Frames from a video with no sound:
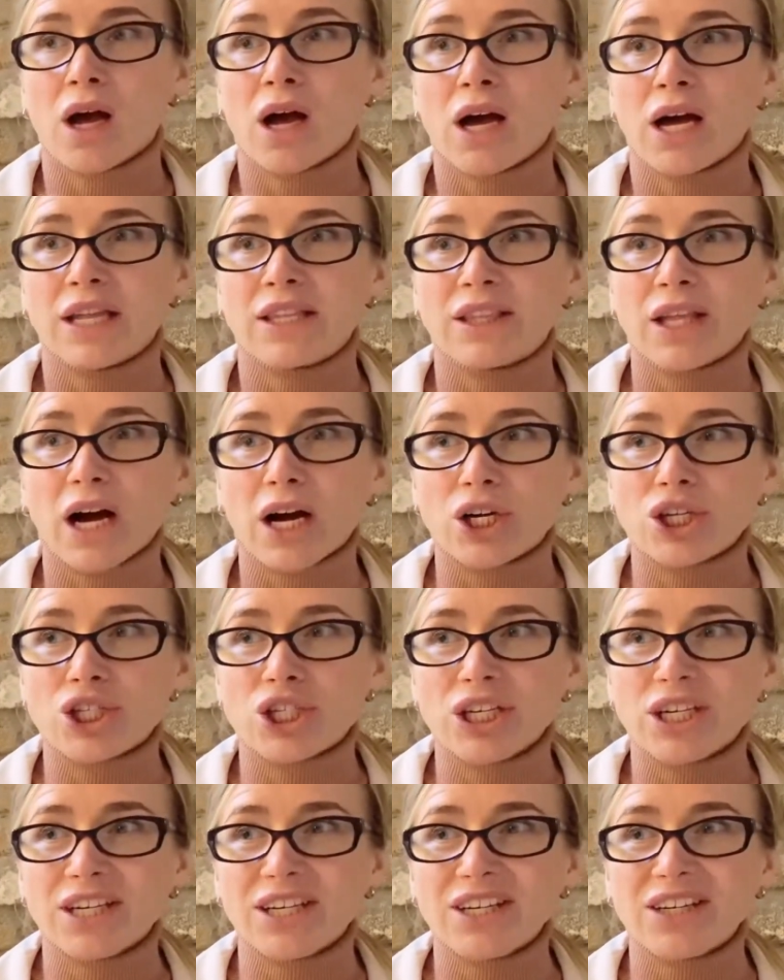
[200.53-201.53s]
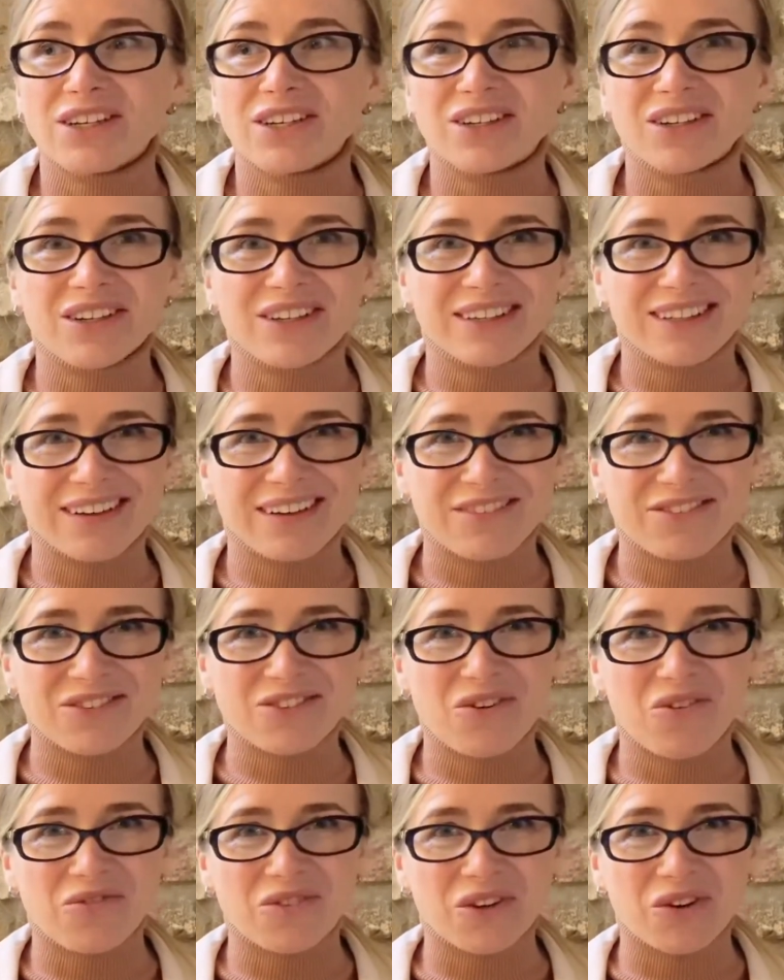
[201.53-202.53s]
Также в
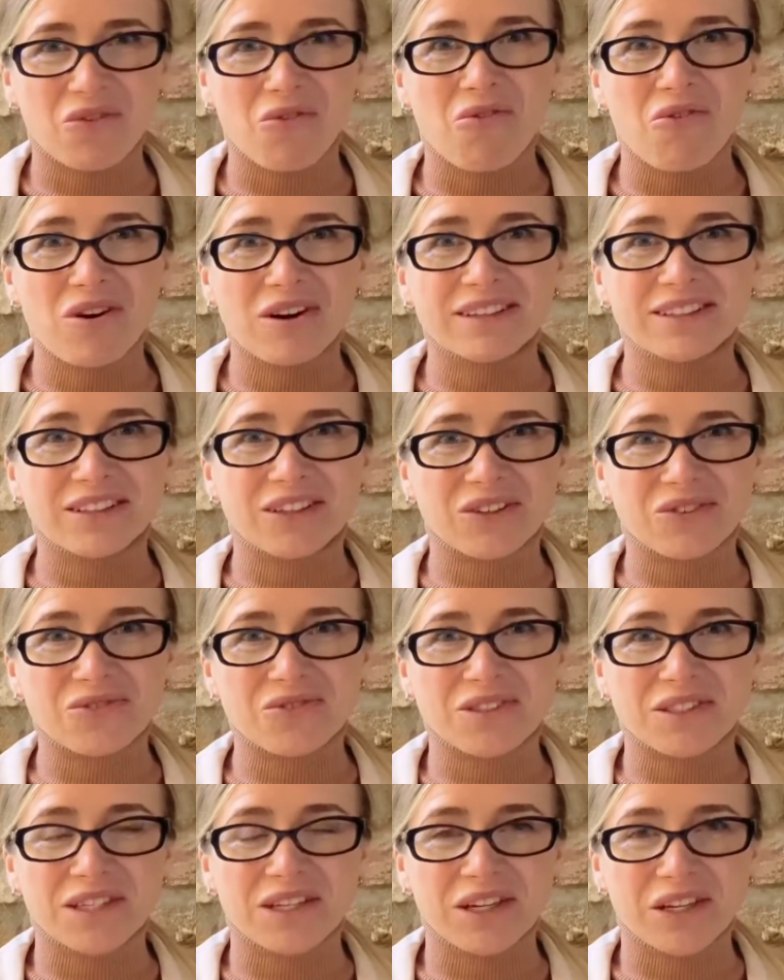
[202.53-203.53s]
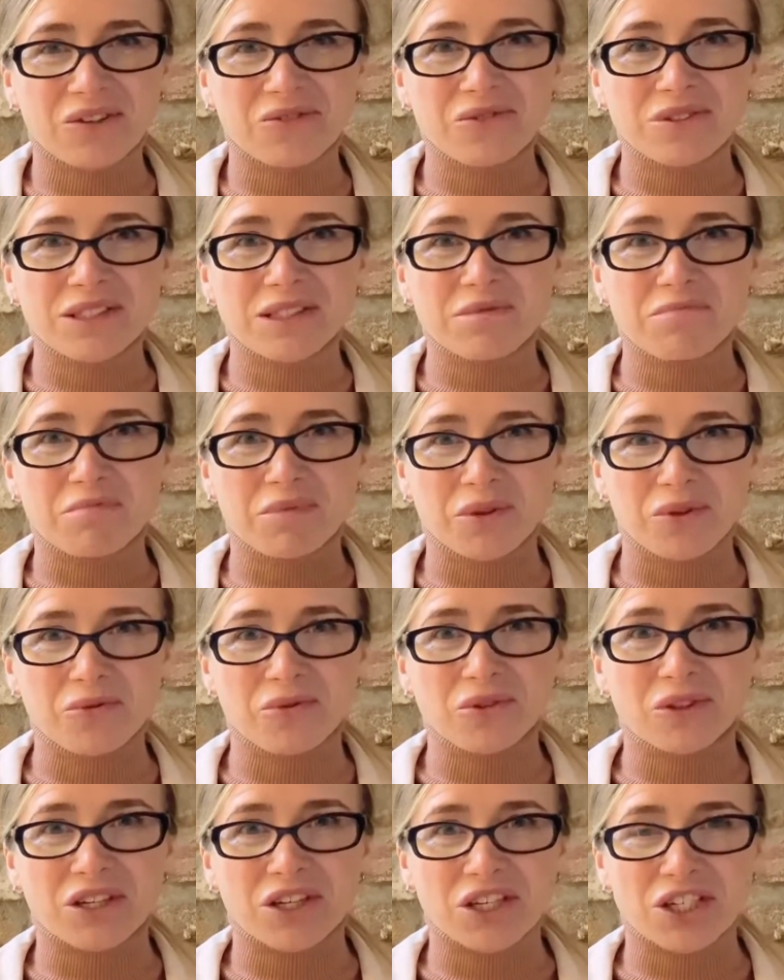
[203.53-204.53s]
Новый год русские люди
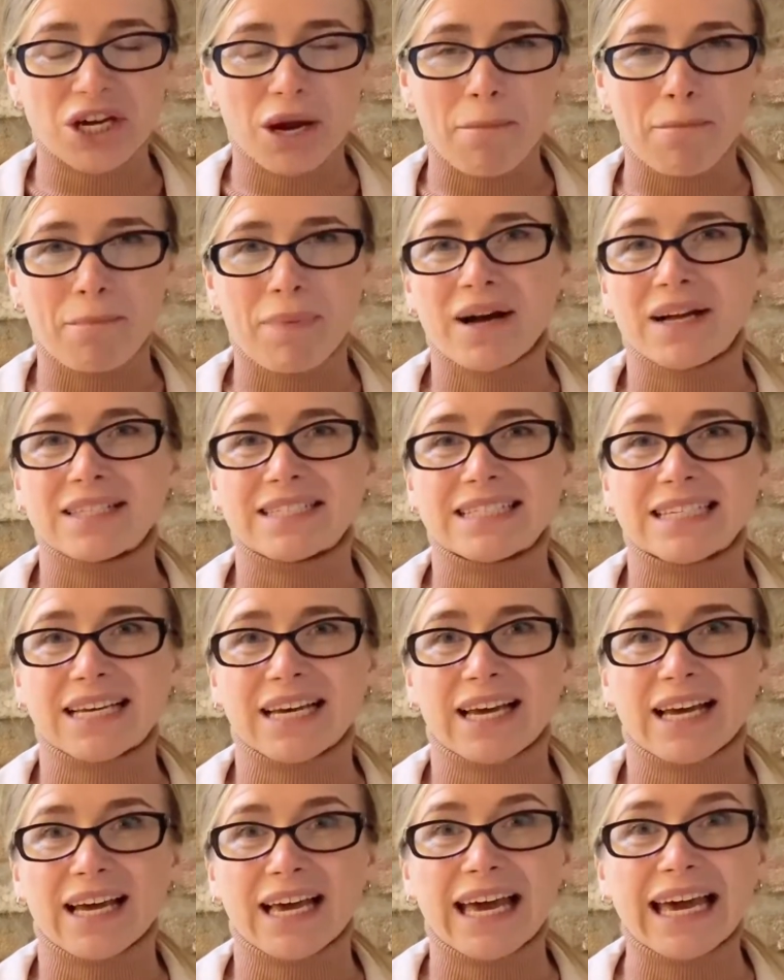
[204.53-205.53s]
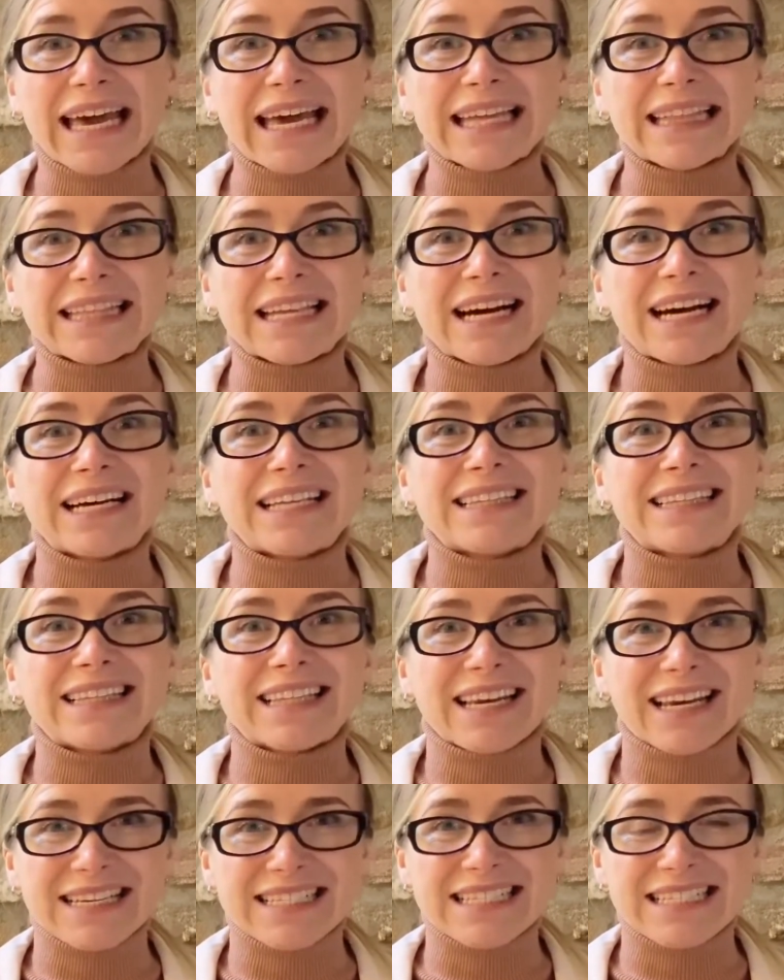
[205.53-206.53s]
пьют шампанское. Это
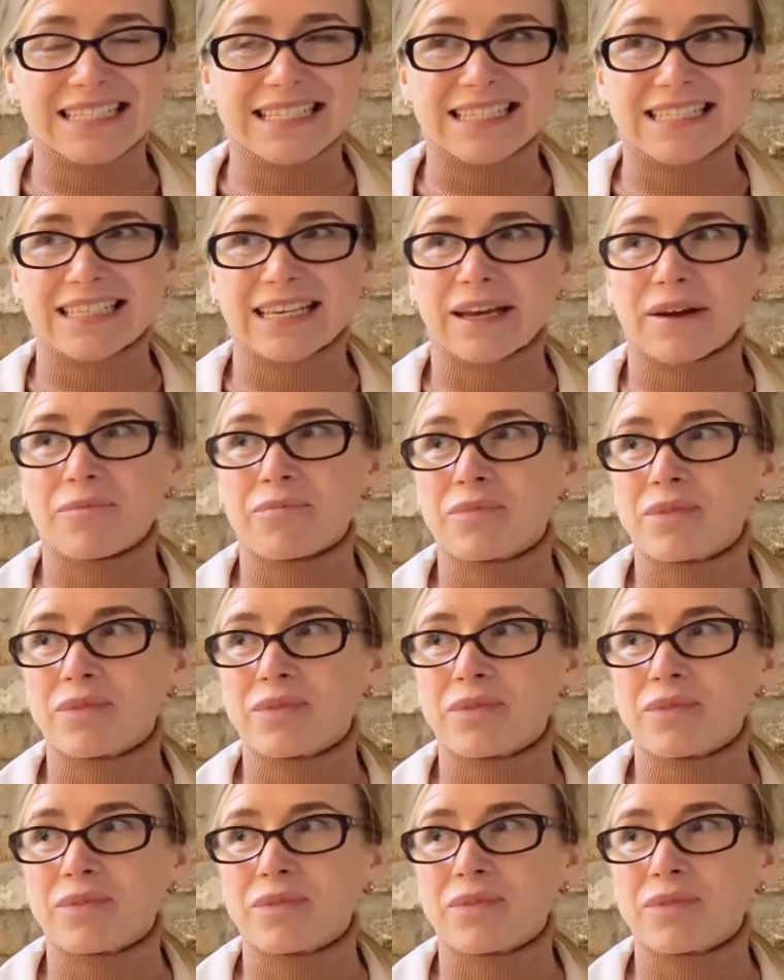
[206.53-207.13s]
традиция.